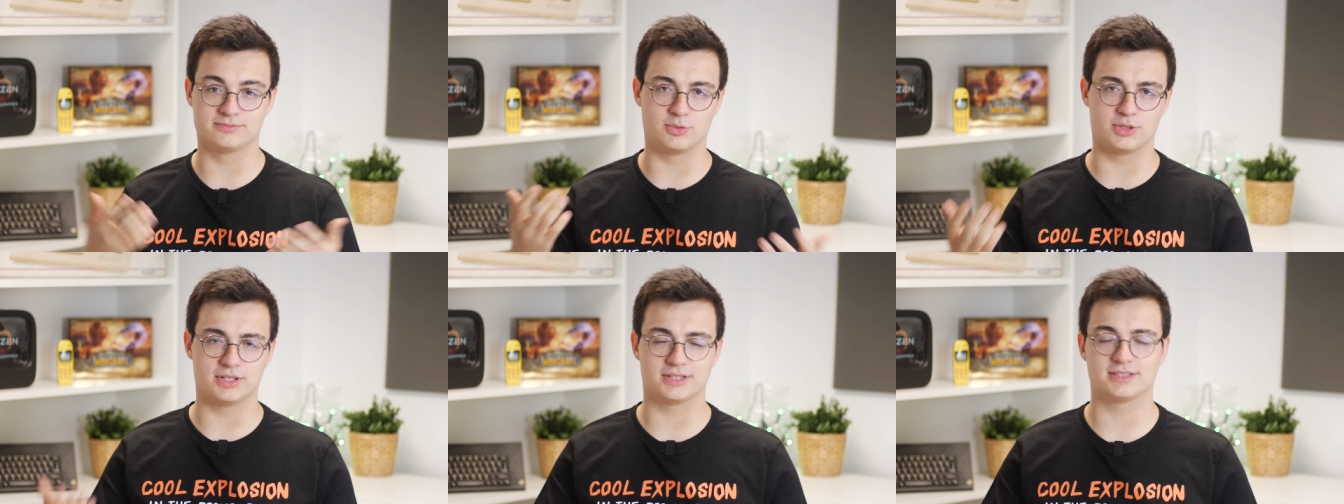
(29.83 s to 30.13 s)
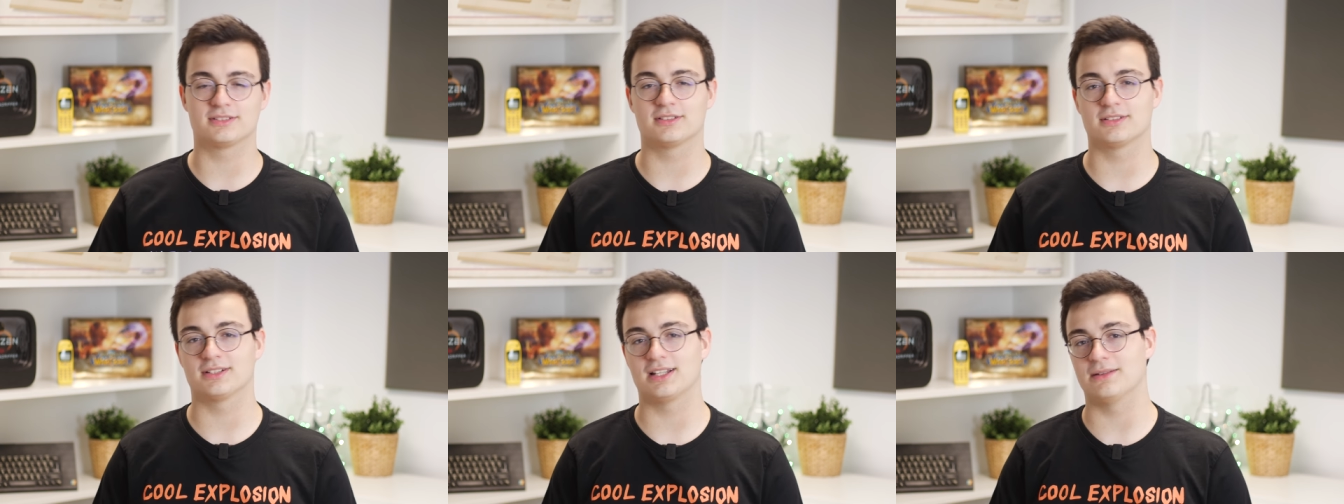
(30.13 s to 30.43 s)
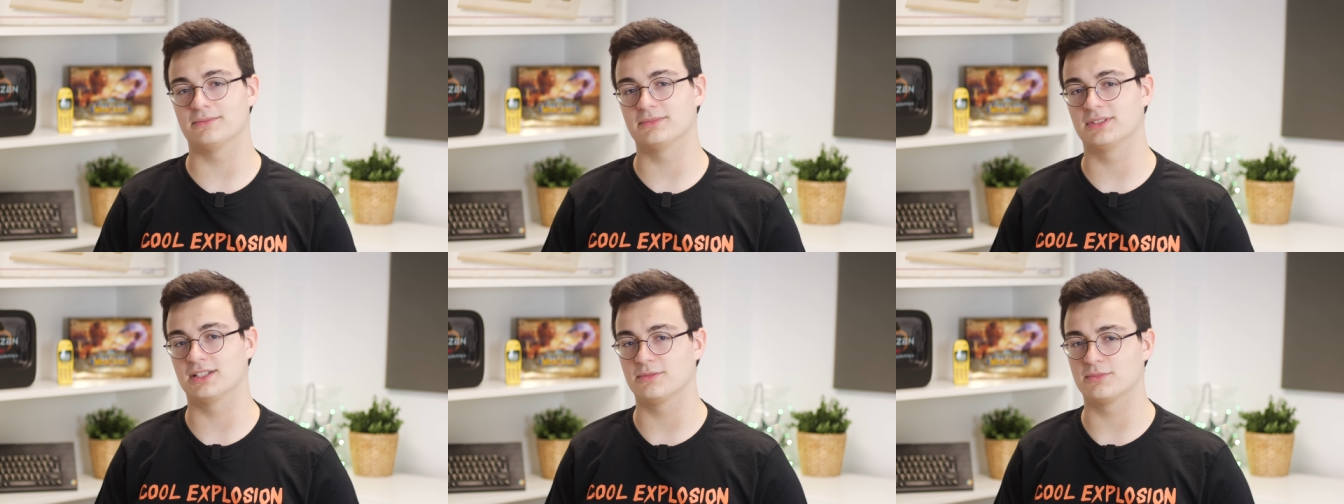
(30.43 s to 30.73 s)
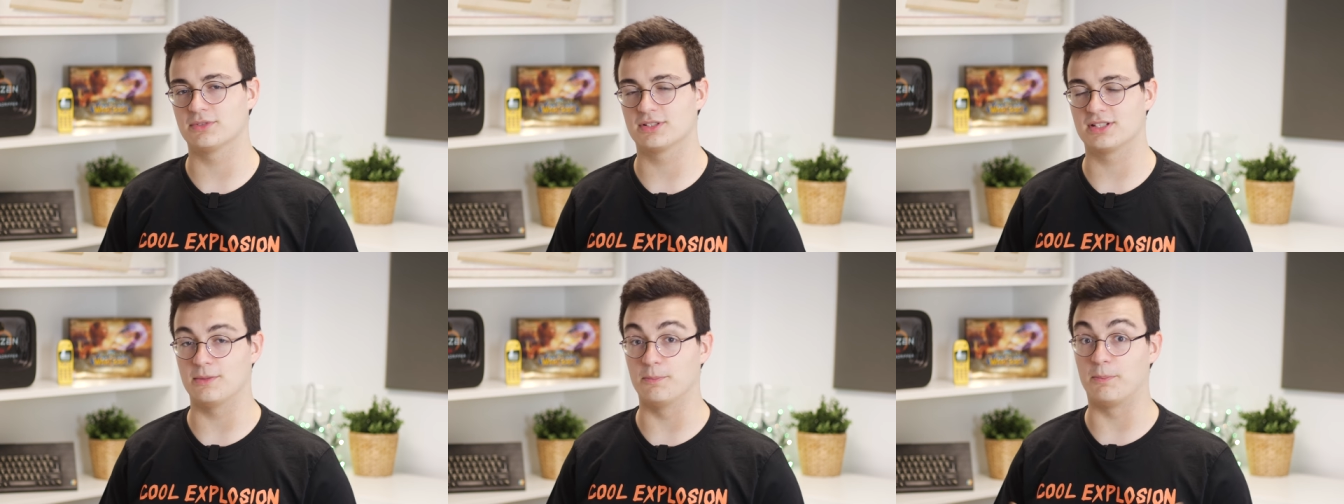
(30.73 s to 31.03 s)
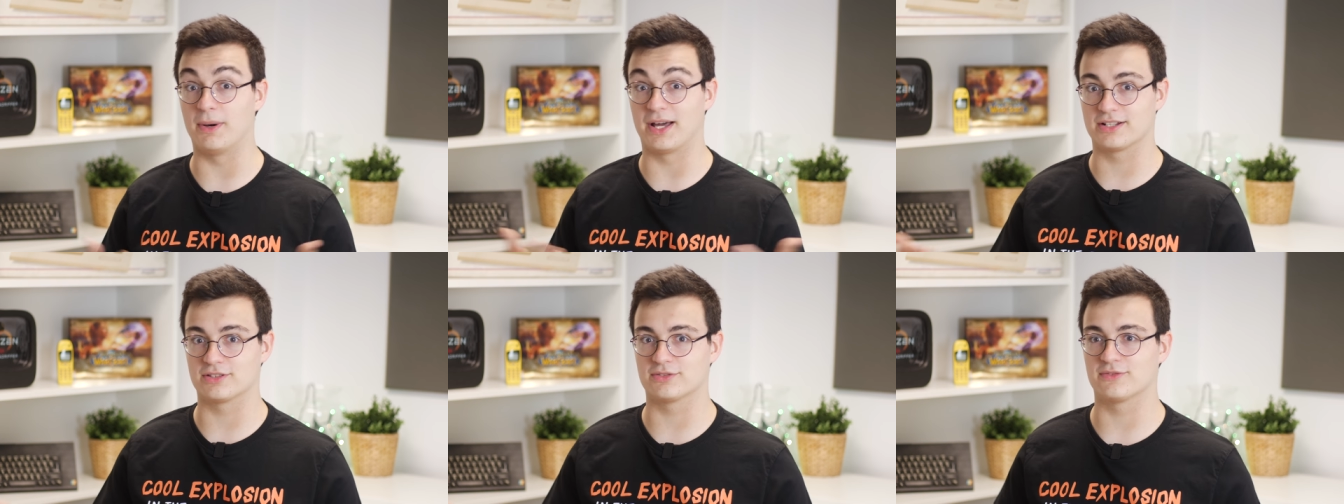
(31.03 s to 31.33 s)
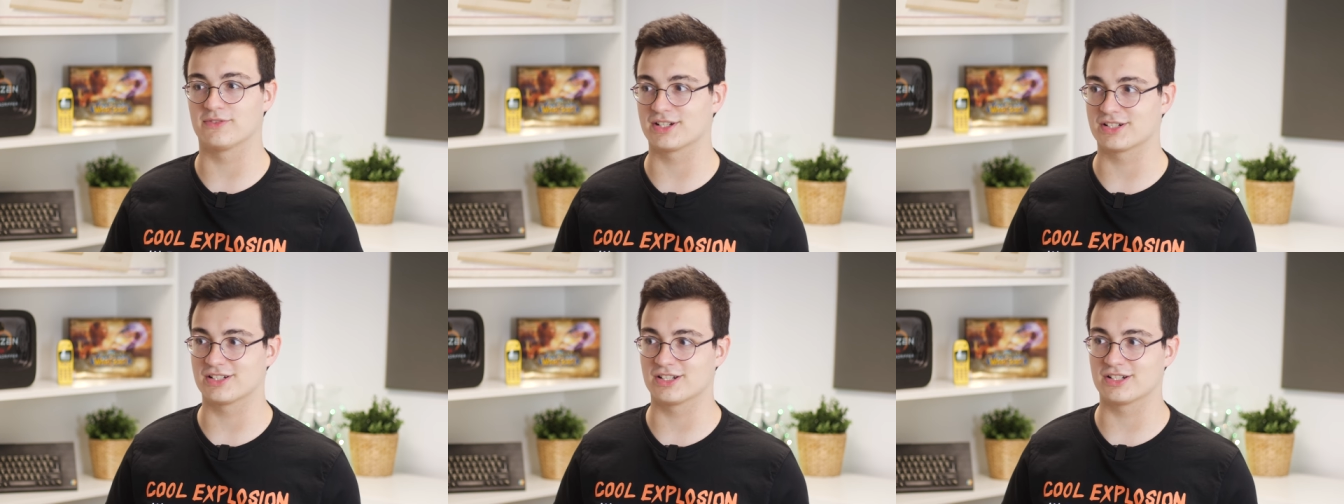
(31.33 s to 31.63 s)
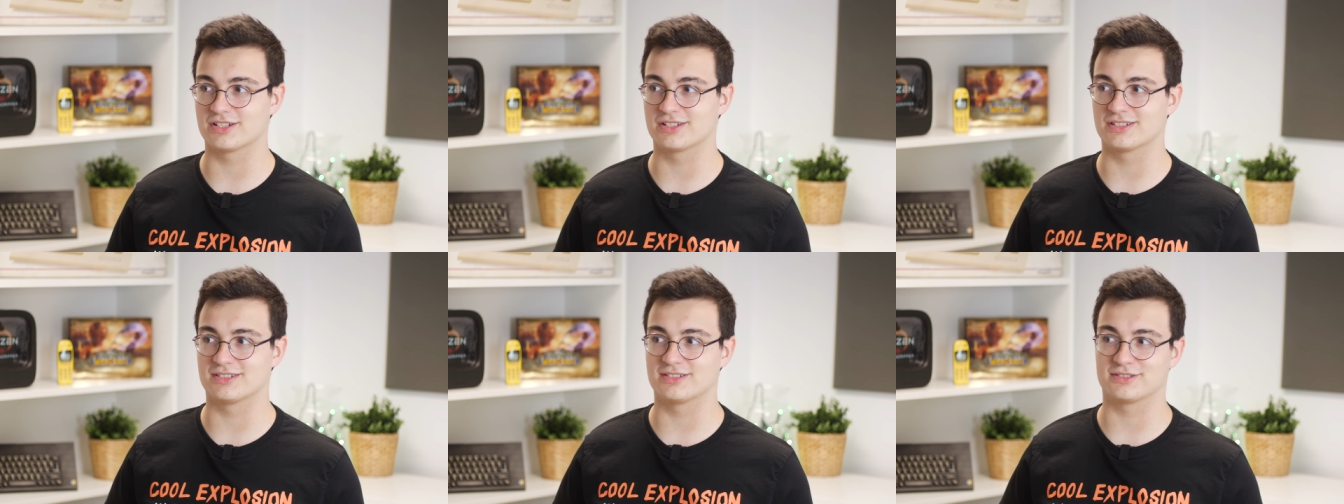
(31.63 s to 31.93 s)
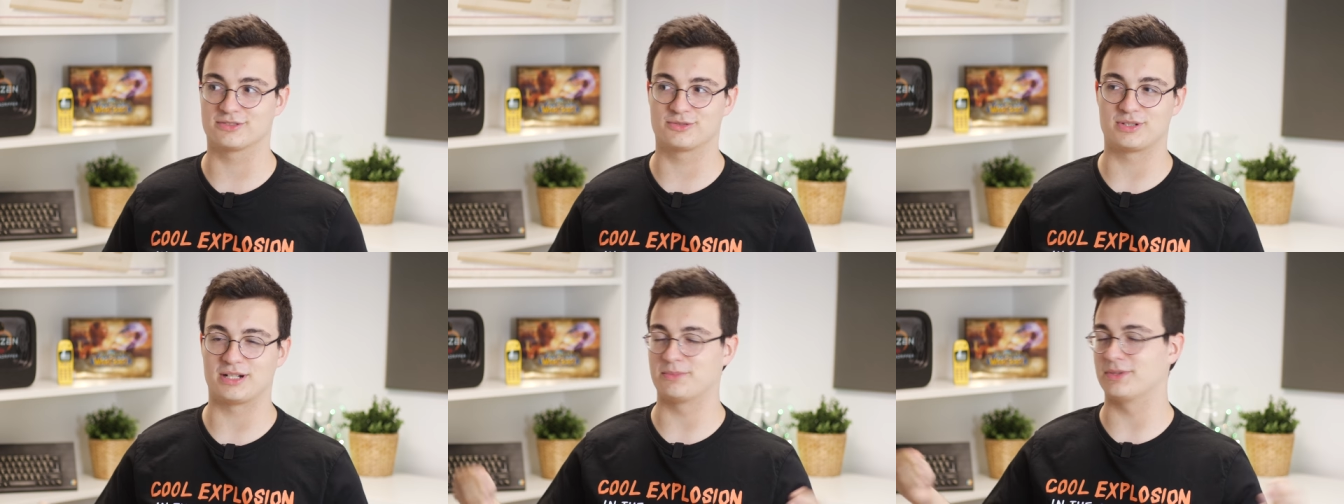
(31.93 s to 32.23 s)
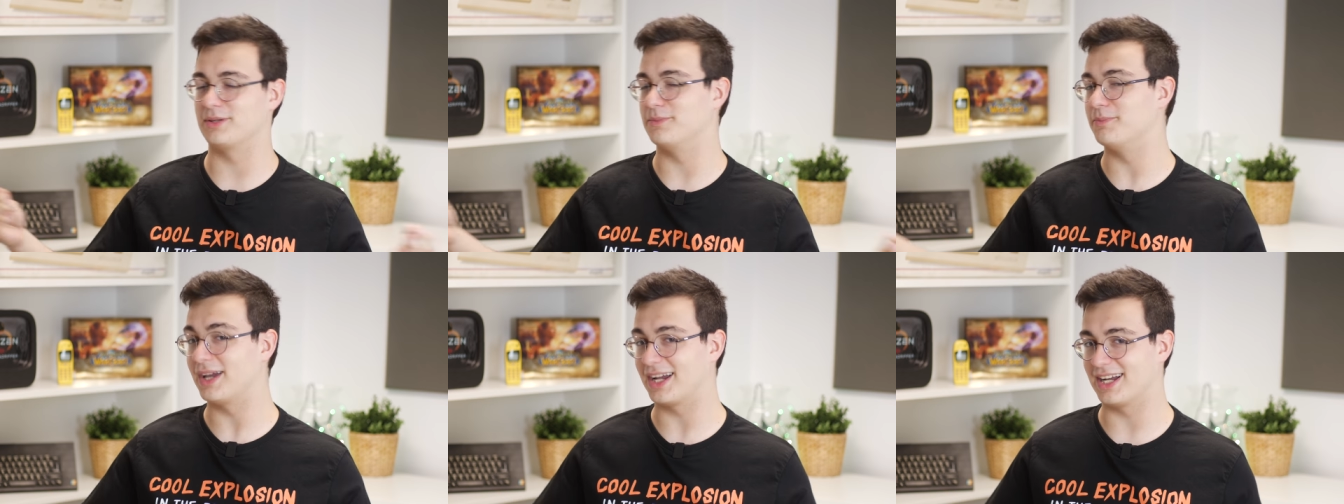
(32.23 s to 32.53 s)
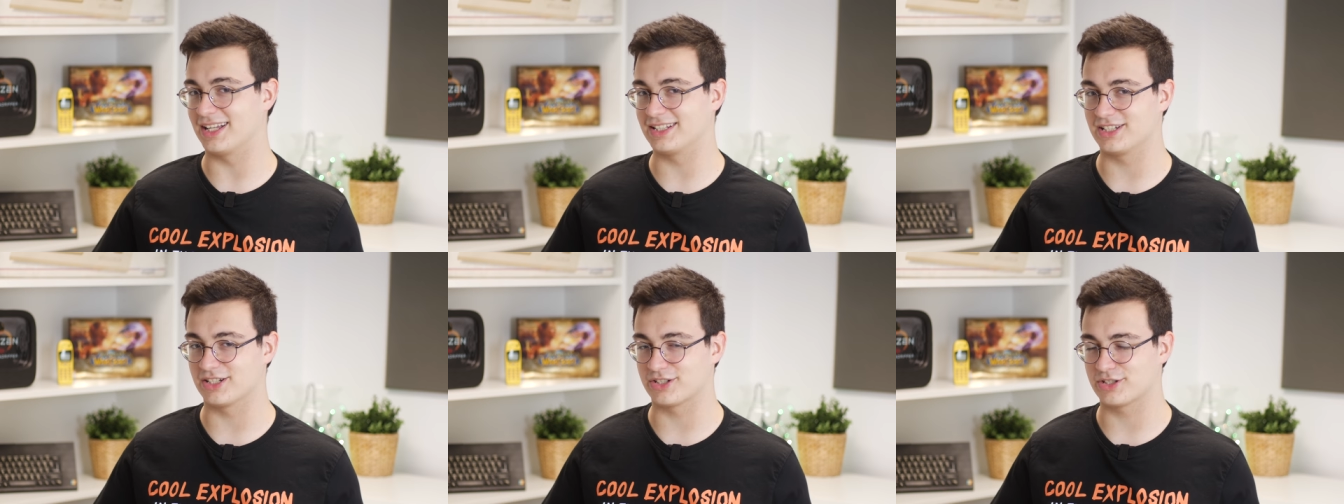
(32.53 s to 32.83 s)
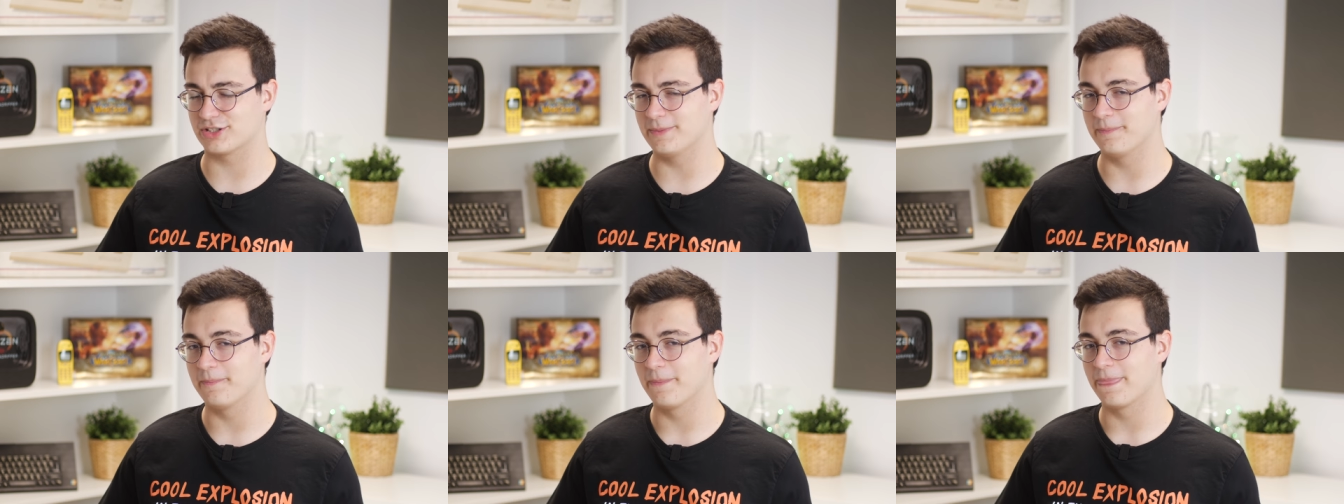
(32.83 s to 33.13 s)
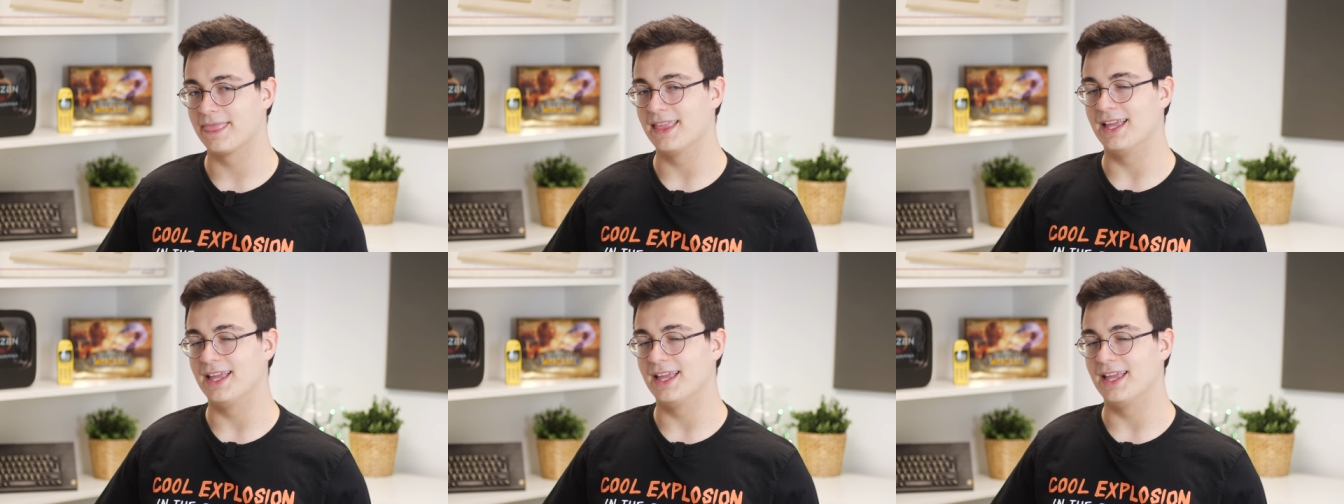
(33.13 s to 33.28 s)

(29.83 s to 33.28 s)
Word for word: bo jest to dla mnie, myślę, bardzo ważna rzecz, która mnie mega cieszy,